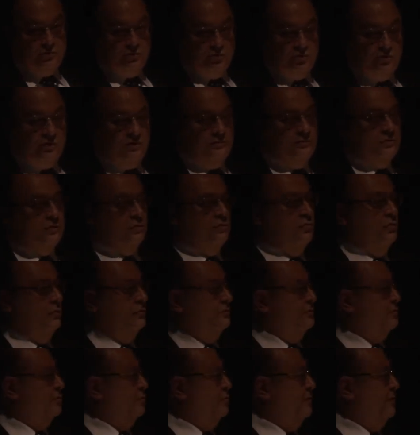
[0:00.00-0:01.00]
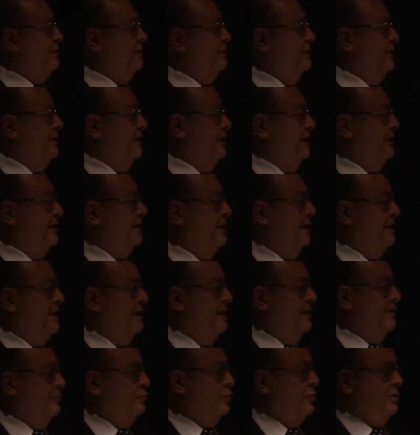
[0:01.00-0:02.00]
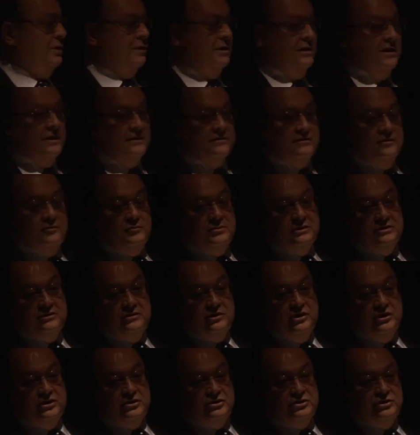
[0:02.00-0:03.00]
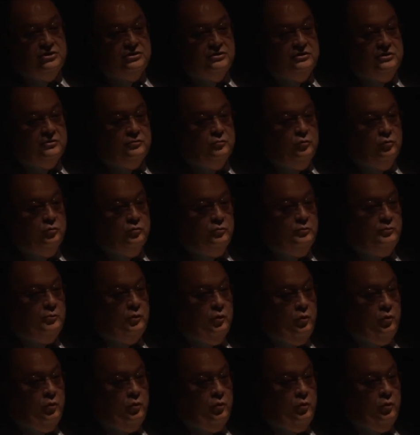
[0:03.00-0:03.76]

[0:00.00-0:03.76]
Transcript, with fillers: şöyle bir kontrol ederek buralarda bir değişiklik olup